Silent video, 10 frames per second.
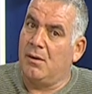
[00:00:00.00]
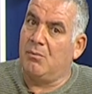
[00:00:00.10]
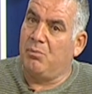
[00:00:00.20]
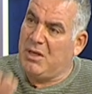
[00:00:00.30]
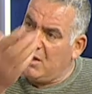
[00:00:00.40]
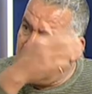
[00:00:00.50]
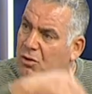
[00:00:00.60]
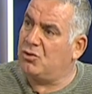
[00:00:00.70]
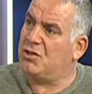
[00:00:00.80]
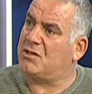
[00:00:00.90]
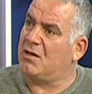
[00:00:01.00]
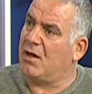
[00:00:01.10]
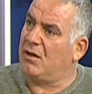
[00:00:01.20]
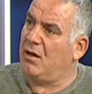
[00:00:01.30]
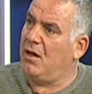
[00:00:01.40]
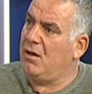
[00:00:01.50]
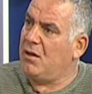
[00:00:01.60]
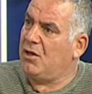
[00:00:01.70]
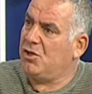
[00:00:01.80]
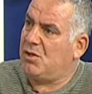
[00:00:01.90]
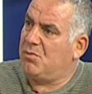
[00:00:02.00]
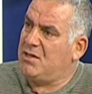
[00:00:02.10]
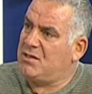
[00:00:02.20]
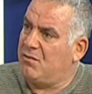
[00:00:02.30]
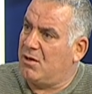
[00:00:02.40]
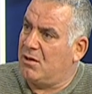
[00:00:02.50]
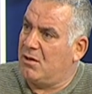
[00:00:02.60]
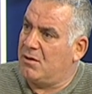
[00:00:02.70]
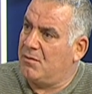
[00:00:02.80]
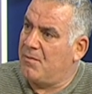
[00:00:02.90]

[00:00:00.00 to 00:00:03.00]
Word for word: bir yıl öncesine kadar 50 tane işletme izni verdiler.